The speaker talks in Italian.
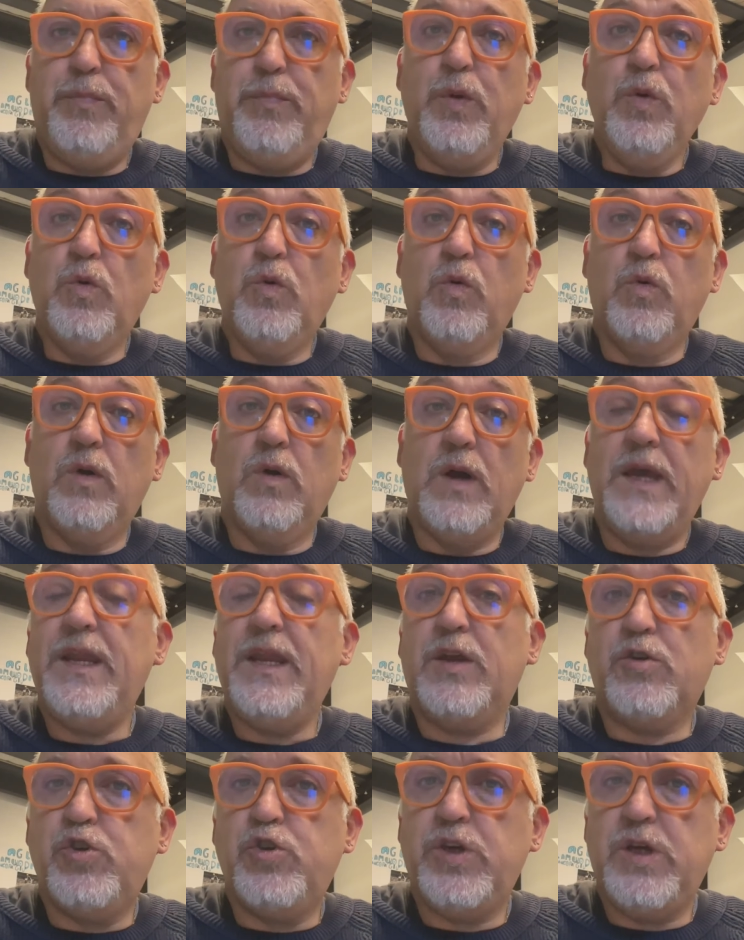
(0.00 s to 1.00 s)
più
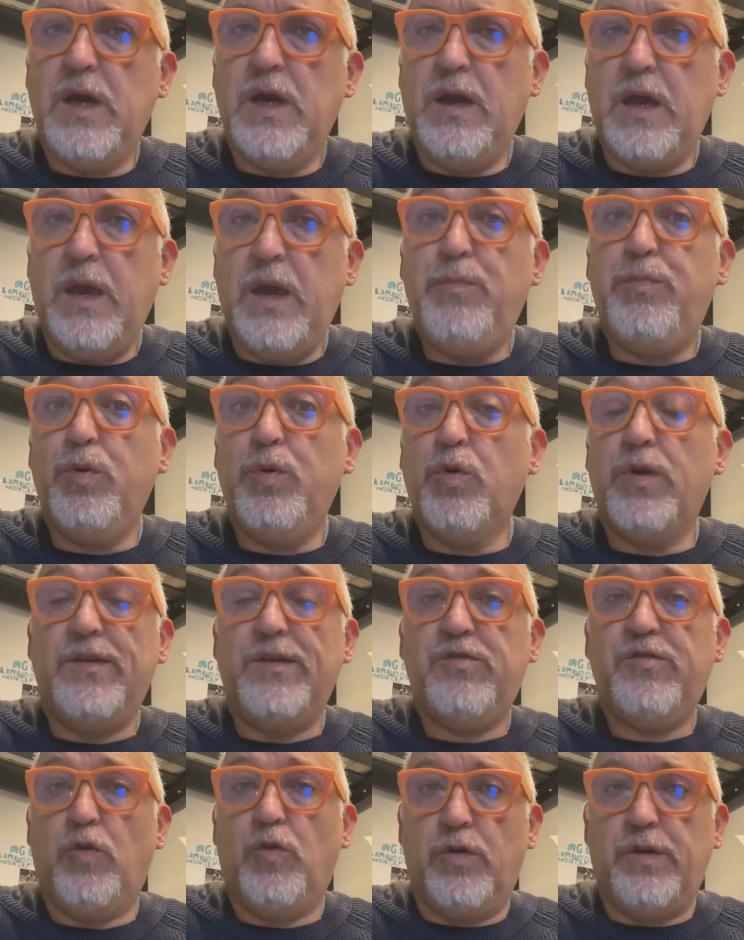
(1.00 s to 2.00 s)
energia e più
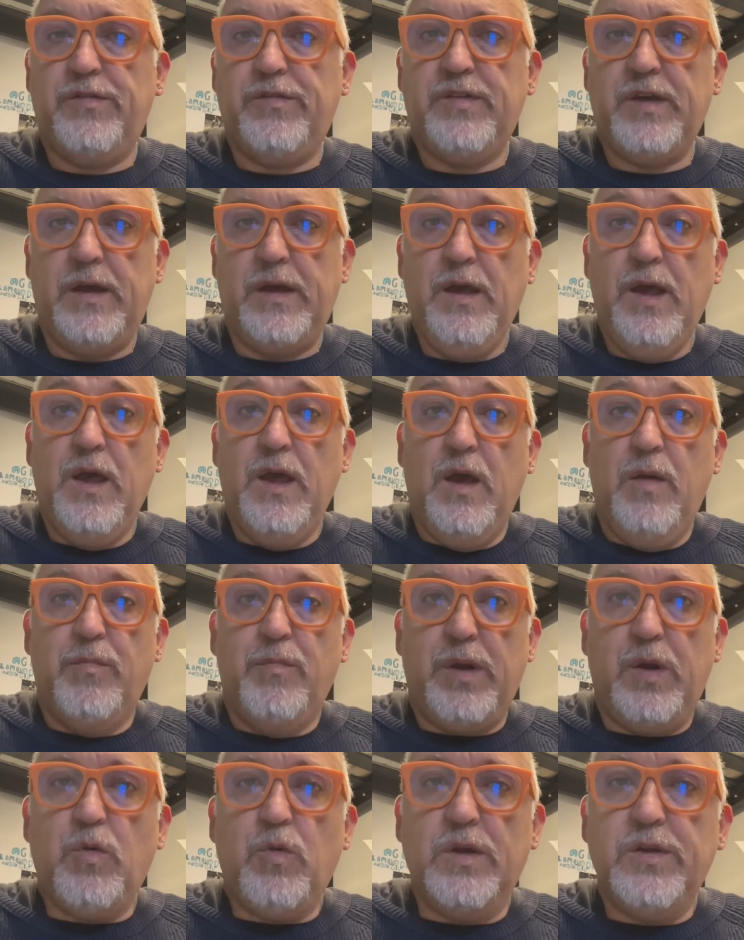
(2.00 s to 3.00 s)
risorse
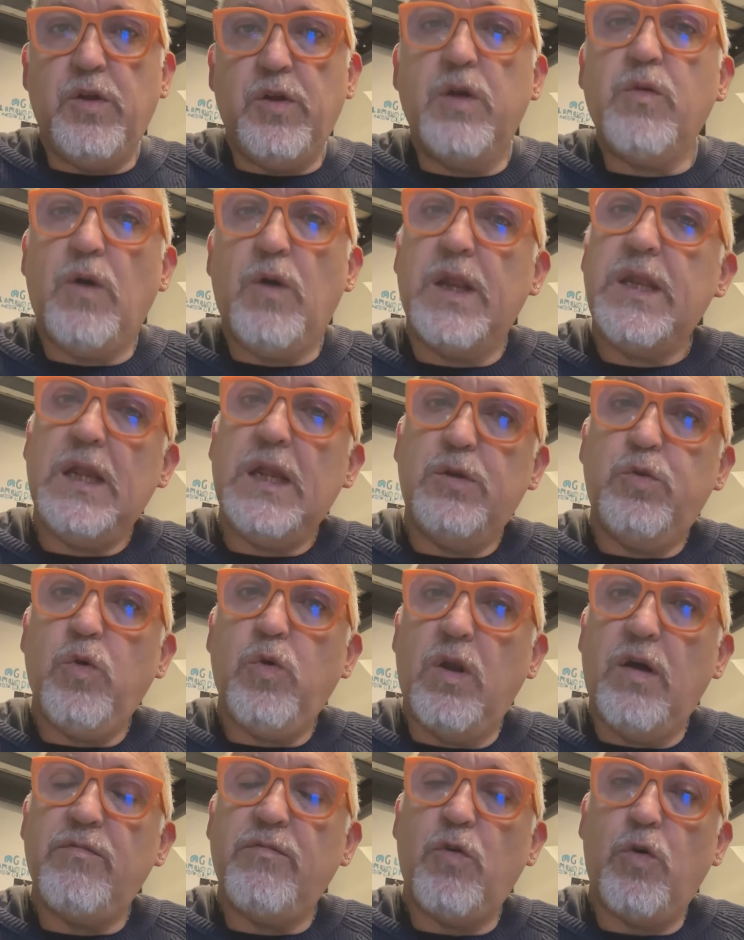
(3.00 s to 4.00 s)
per quanto riguarda il
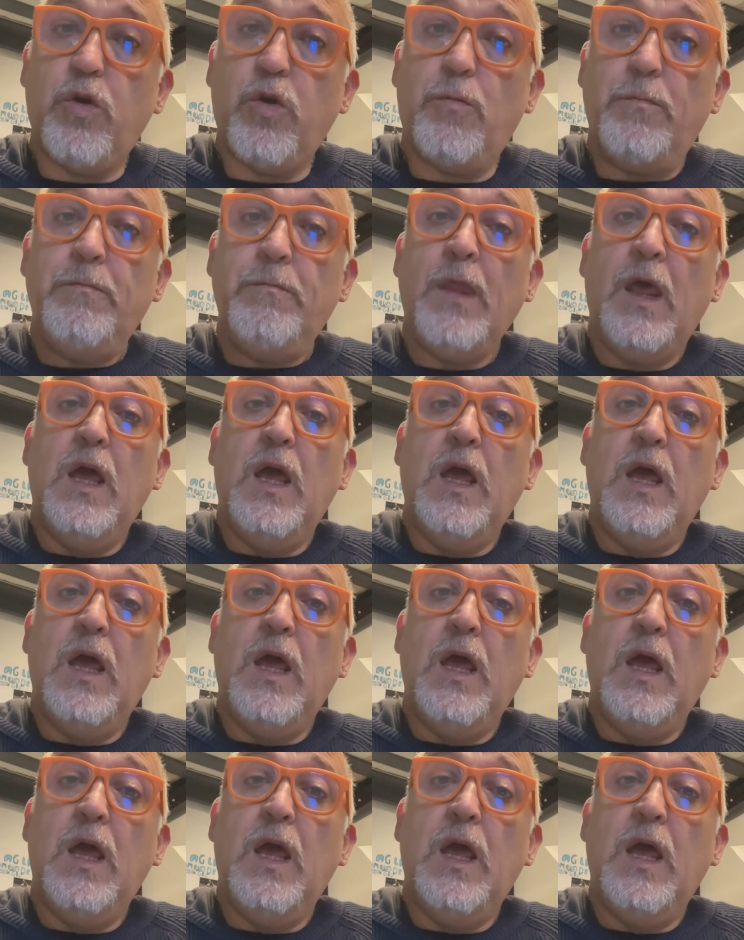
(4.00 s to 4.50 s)
tuo lavoro.